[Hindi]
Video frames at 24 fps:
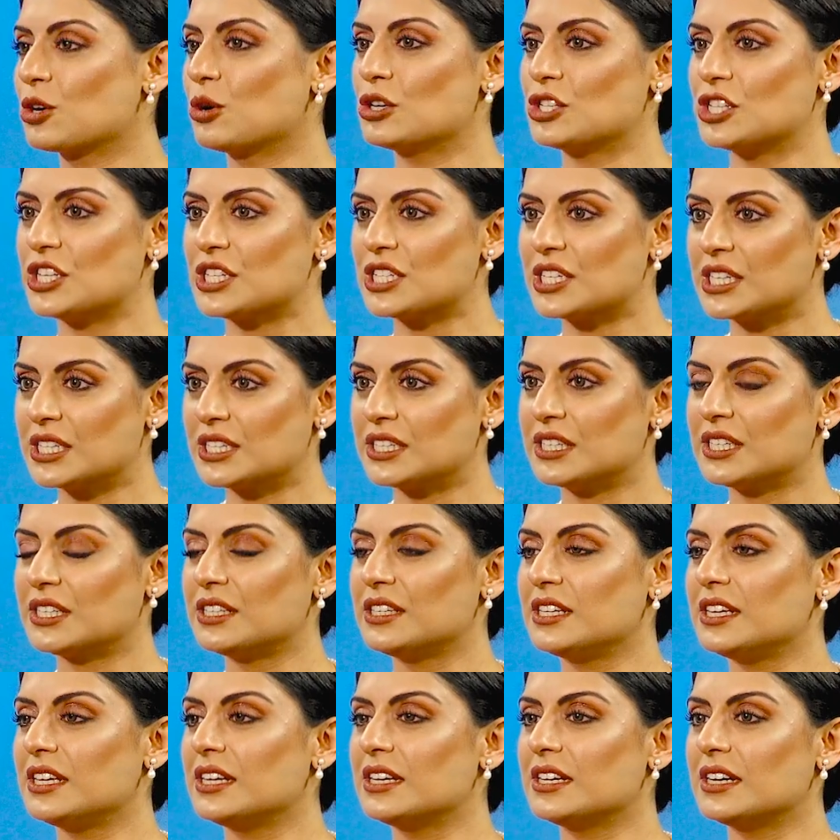कोशिश करती
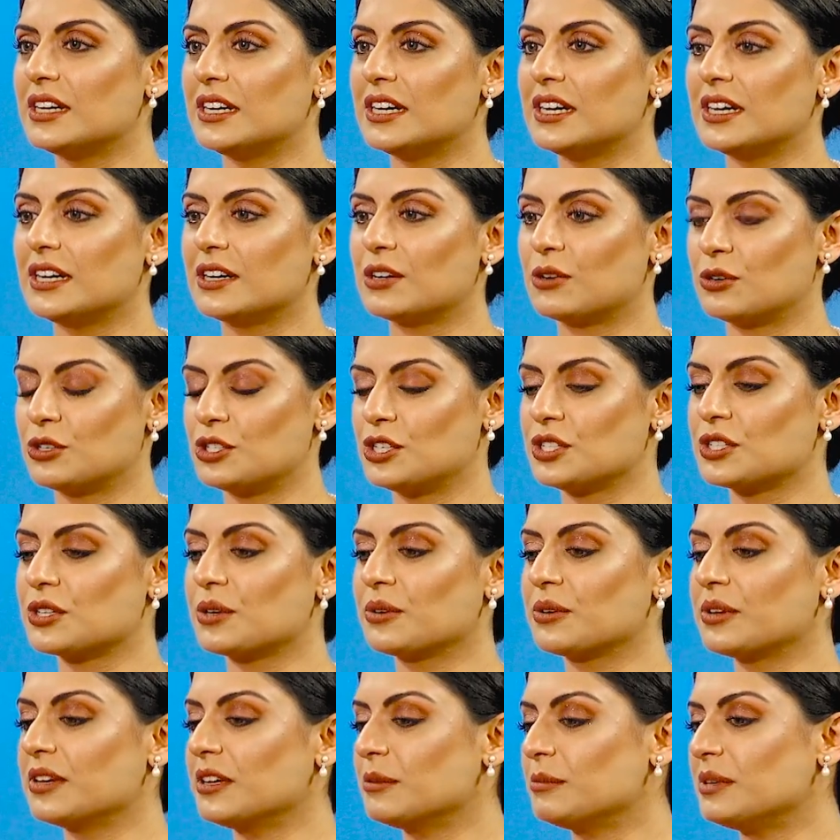थी uh, कोशिश
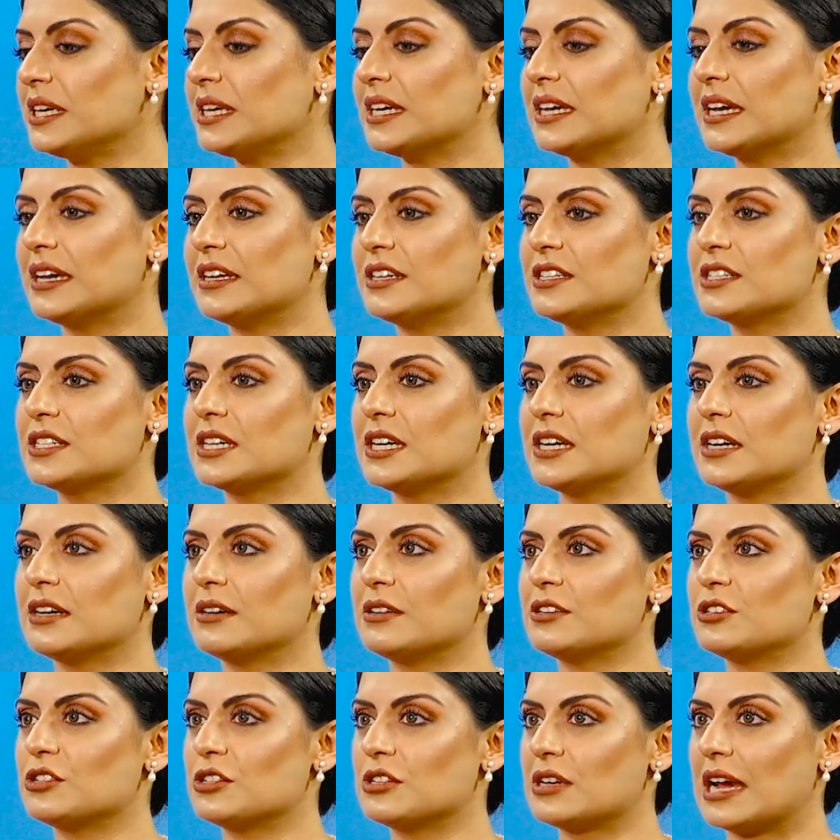करूंगी अभी एंड
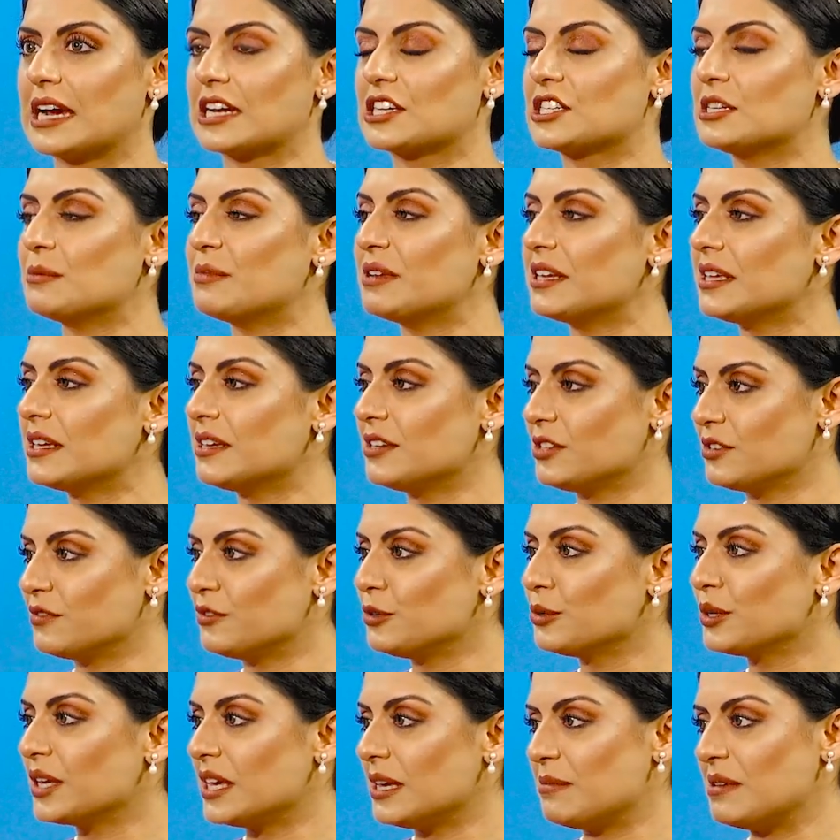एक्चुअली मैंने
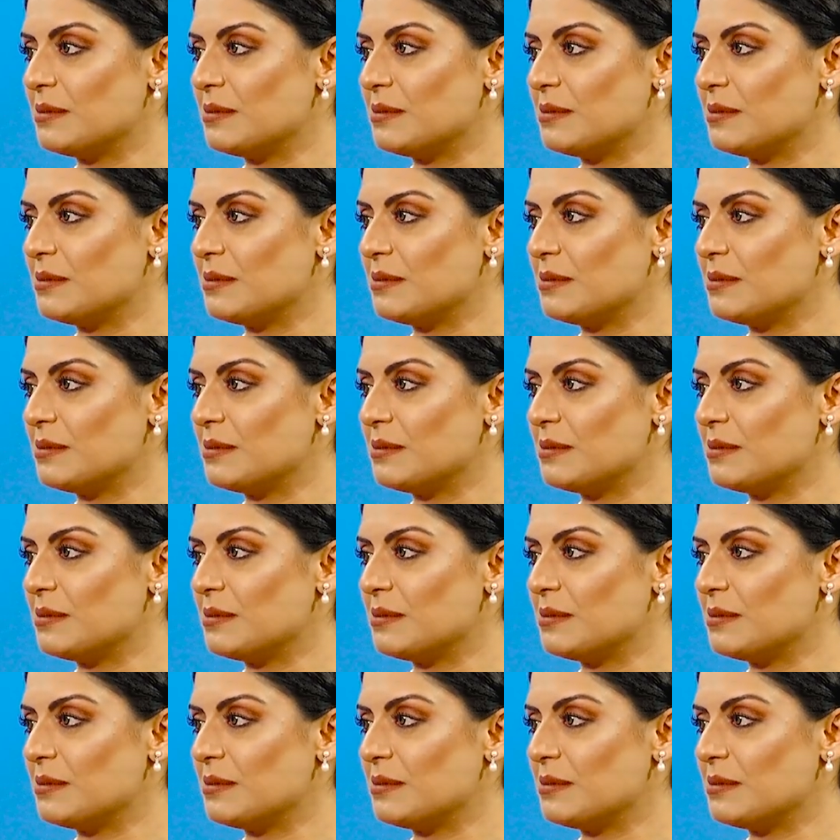इंटरव्यू की